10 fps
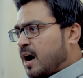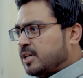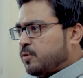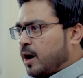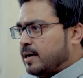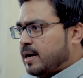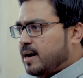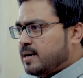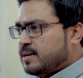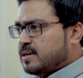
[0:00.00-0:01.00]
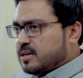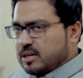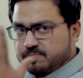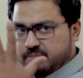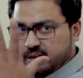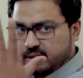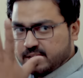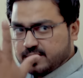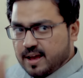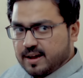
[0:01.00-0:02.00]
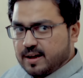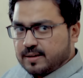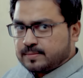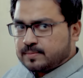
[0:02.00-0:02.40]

आज वो आएगा और फिर नहीं जाएगा